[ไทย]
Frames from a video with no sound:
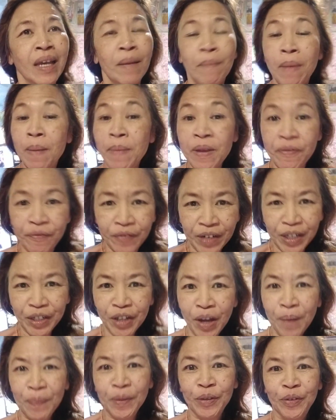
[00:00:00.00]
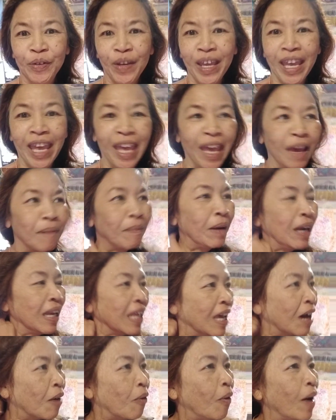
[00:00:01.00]
มันมีฟรีดอมในตัวเอง มัน
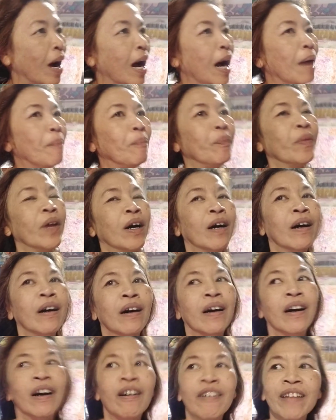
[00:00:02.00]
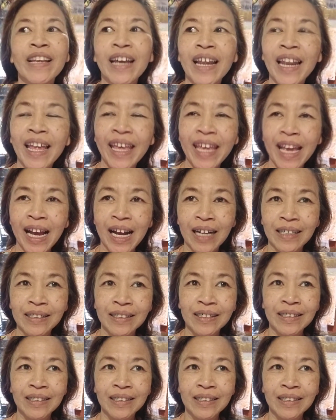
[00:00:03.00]
เรียกความเออเขาเรียกอะไรอ่ะ